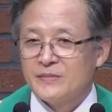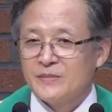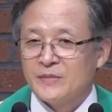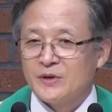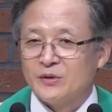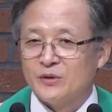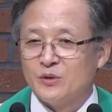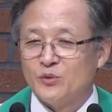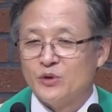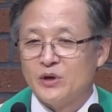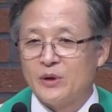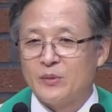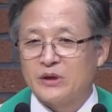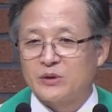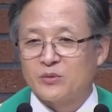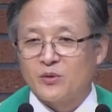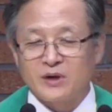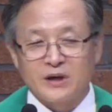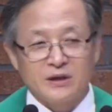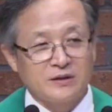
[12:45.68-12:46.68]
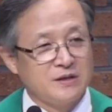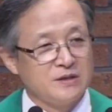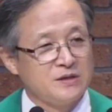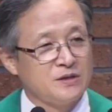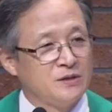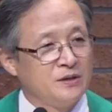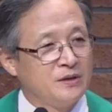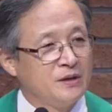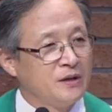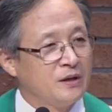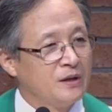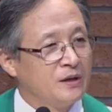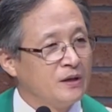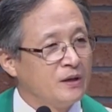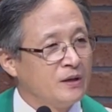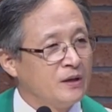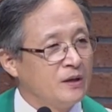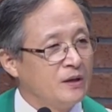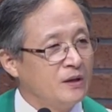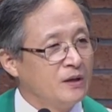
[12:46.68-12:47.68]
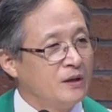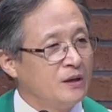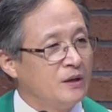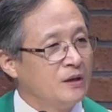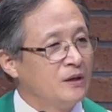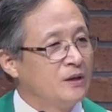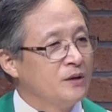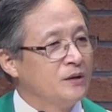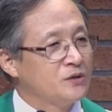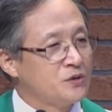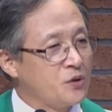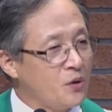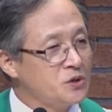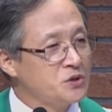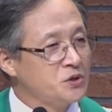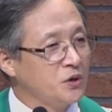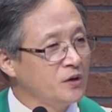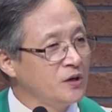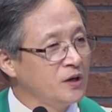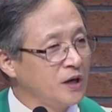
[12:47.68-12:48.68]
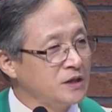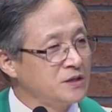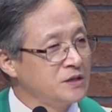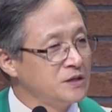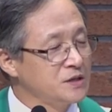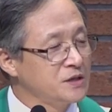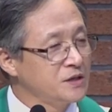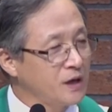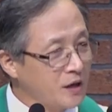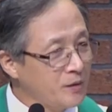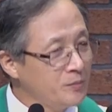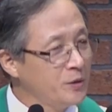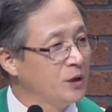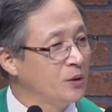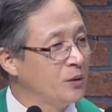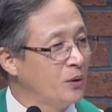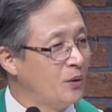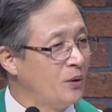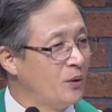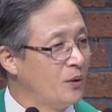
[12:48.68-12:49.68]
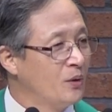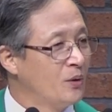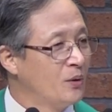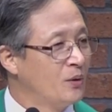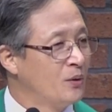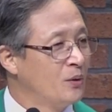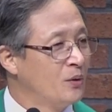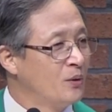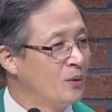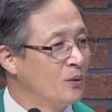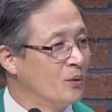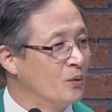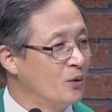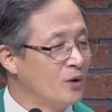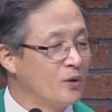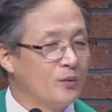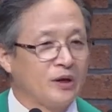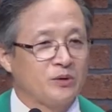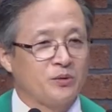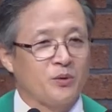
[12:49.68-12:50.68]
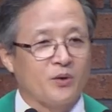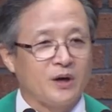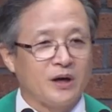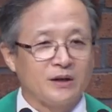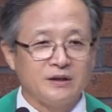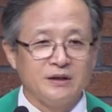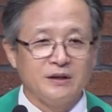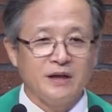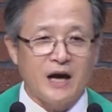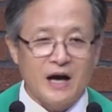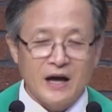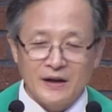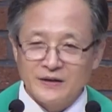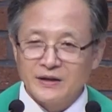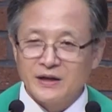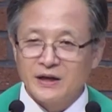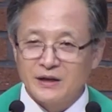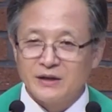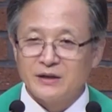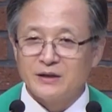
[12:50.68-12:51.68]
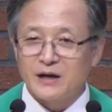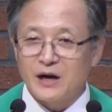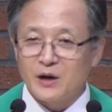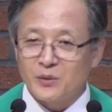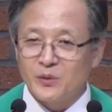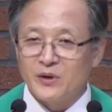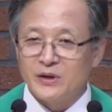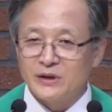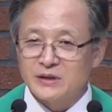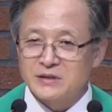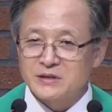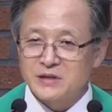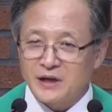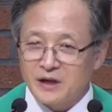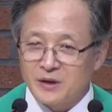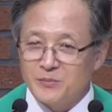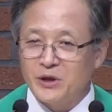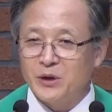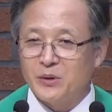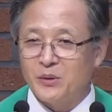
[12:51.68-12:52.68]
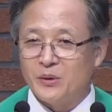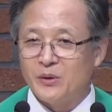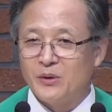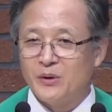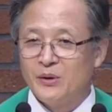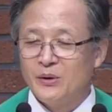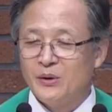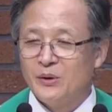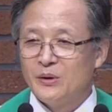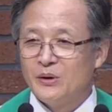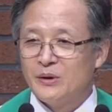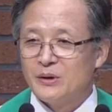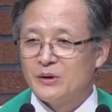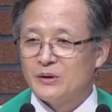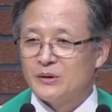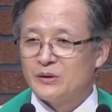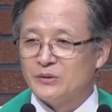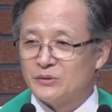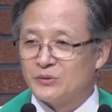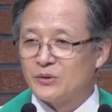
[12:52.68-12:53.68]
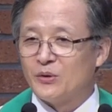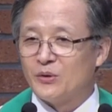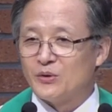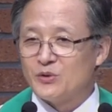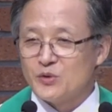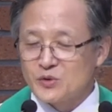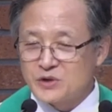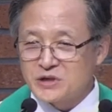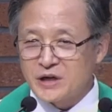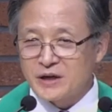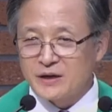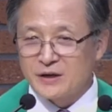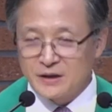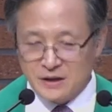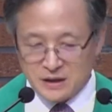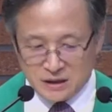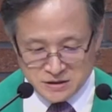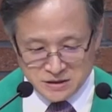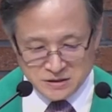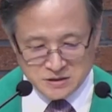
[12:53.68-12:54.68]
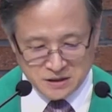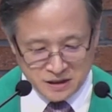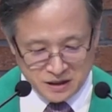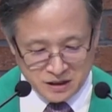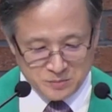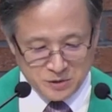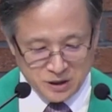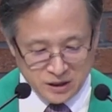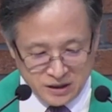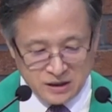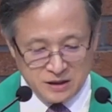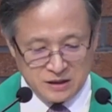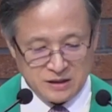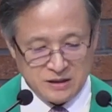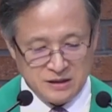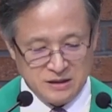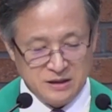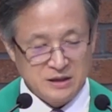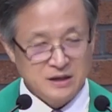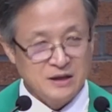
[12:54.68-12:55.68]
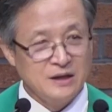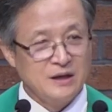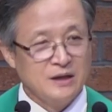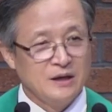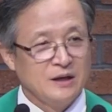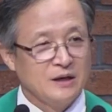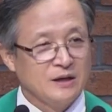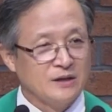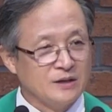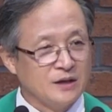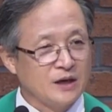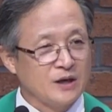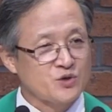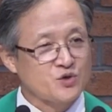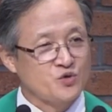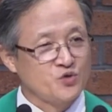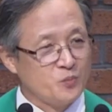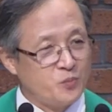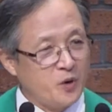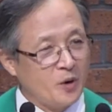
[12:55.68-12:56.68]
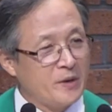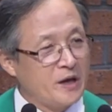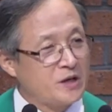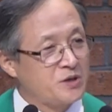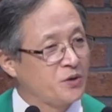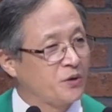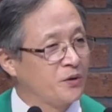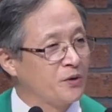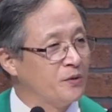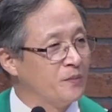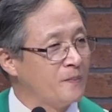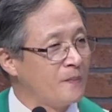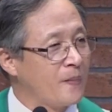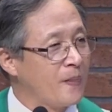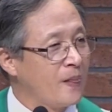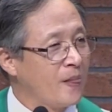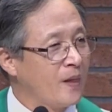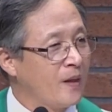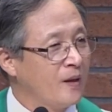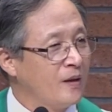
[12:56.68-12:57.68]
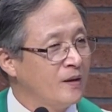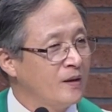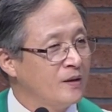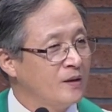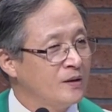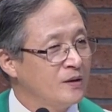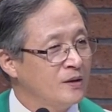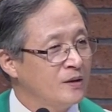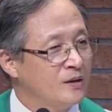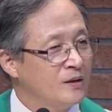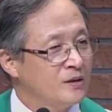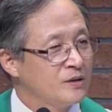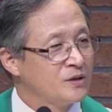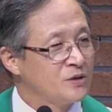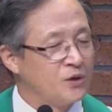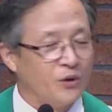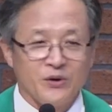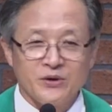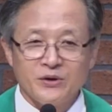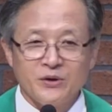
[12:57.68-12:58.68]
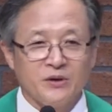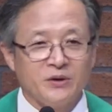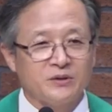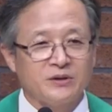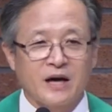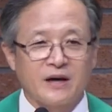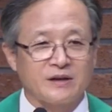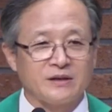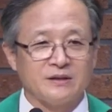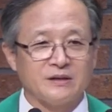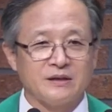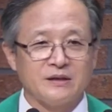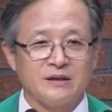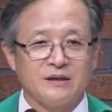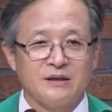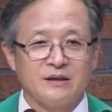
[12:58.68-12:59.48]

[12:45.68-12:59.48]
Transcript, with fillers: 그는 우리와 똑같은 성종을 가진 사람이고 우리와 똑같은 한계를 갖고 있는 사람이고 그도 육체를 가진 사람이라 그가 슈퍼맨처럼 전혀 다른